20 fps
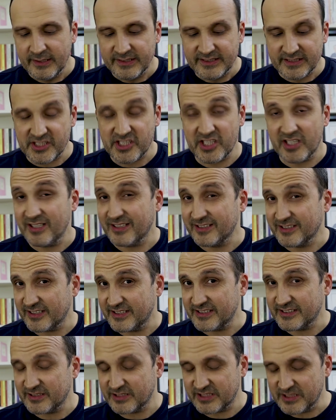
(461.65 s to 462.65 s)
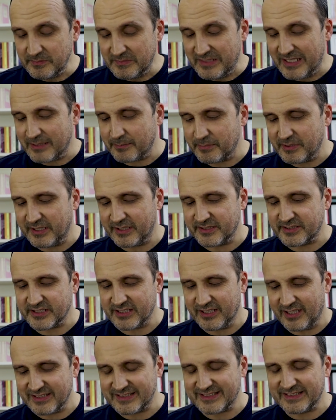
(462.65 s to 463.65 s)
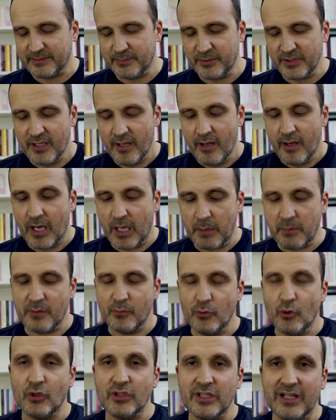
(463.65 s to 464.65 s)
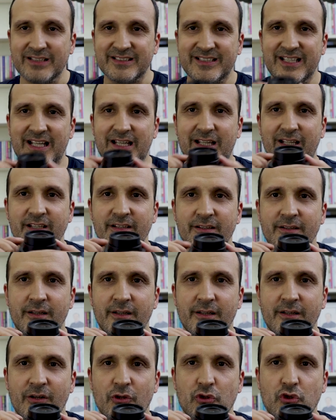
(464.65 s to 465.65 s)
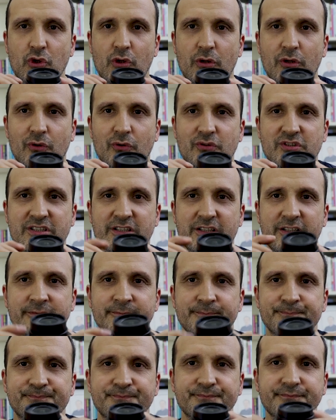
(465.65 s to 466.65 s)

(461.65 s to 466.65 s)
Seçenek sayısı şimdilik birazcık az gibi. Ama bu 16-50 Şöyle göstereyim.